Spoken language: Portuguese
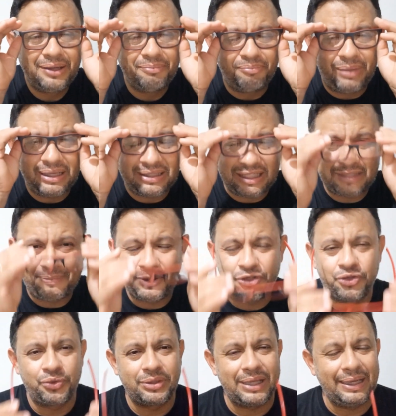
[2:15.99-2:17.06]
mas as
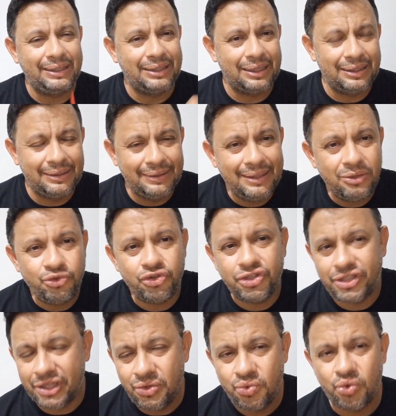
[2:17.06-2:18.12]
pessoas ainda não
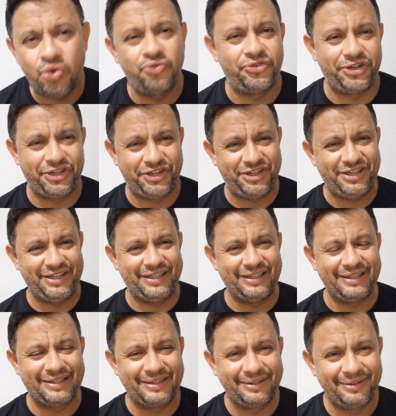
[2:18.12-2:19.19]
são
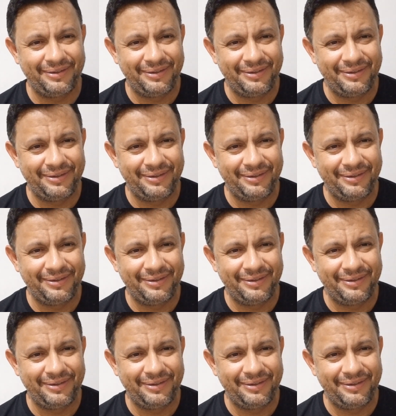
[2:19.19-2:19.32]
convertidas.